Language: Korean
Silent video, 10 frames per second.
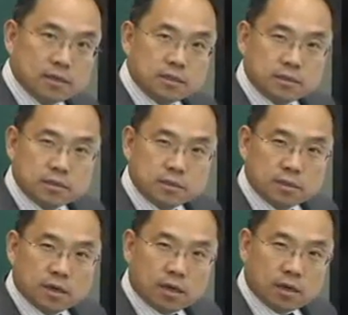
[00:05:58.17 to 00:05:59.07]

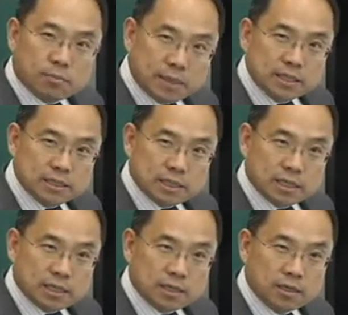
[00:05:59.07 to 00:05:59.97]
그 어,
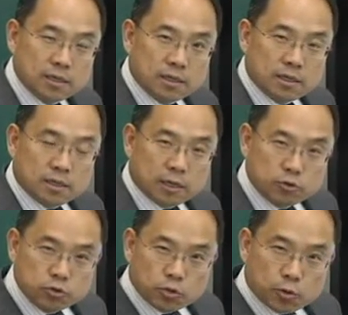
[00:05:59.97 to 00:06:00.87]
빛이
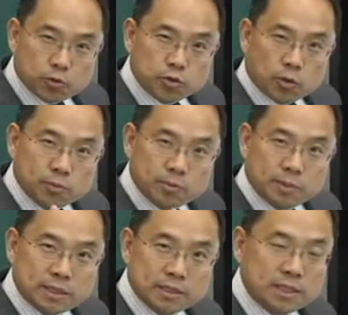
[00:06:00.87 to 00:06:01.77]
그러니까 눈으로 볼 수 없는
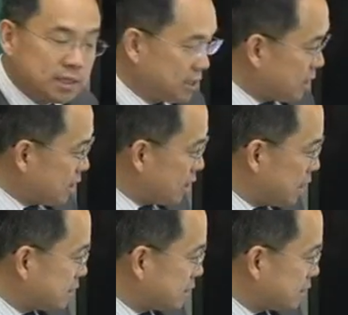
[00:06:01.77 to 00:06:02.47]
빛이 예,